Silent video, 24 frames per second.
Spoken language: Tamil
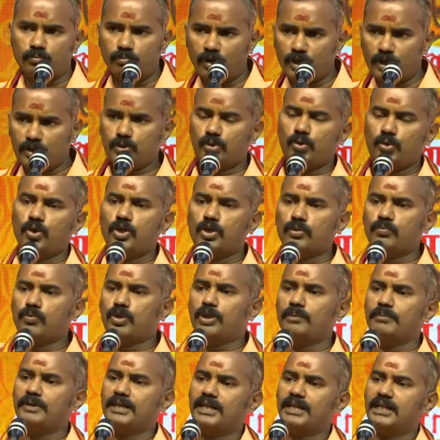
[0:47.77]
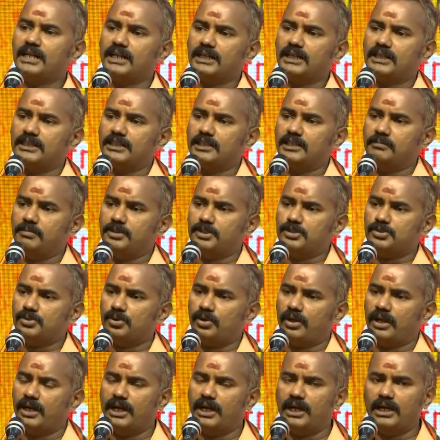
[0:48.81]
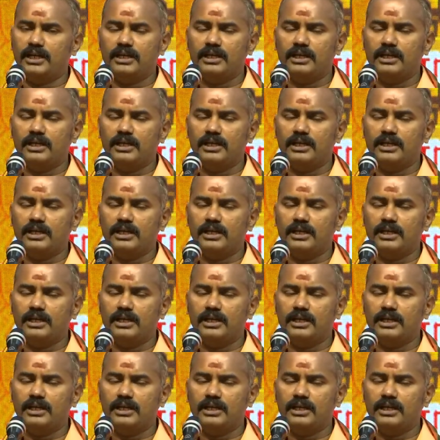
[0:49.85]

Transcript: மற்றொரு புறம் என்ன நடக்குது அப்படின்னு சொன்னா